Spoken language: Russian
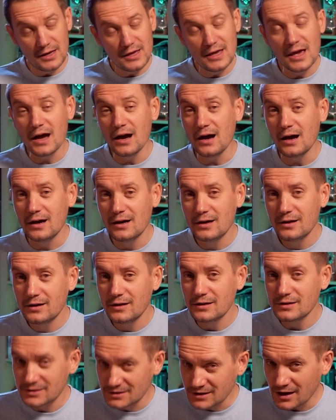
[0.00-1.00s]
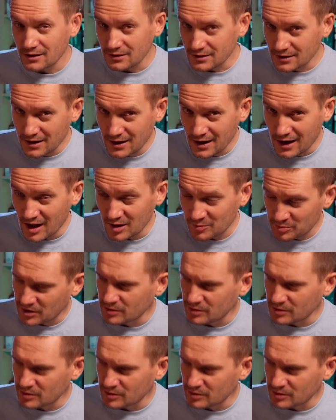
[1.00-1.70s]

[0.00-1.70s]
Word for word: Я солгал,